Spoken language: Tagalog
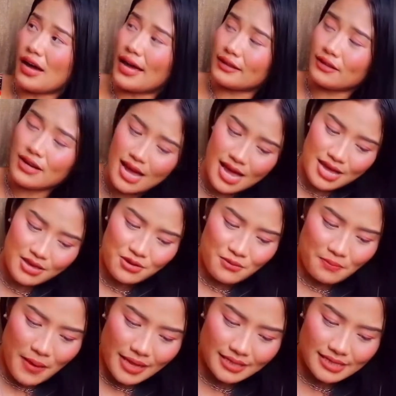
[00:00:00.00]
eto na nga yung
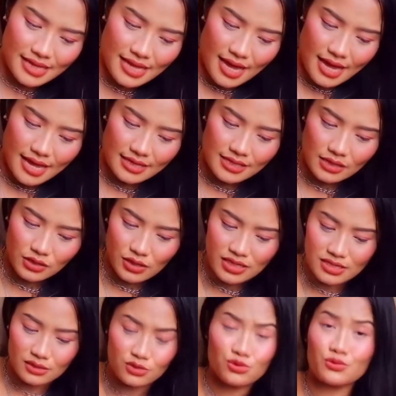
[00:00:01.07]
pants guys. Actually,
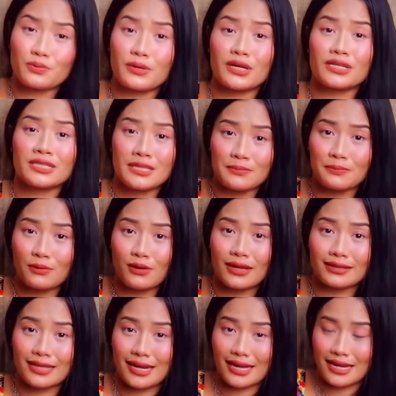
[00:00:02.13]
super simple lang
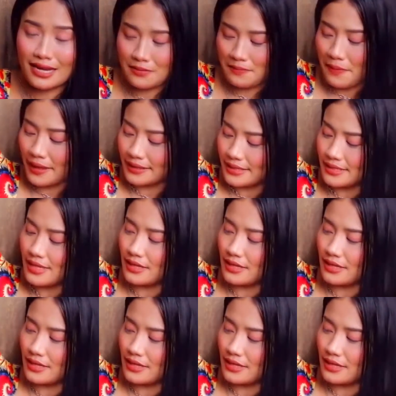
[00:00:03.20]
talaga ng pants na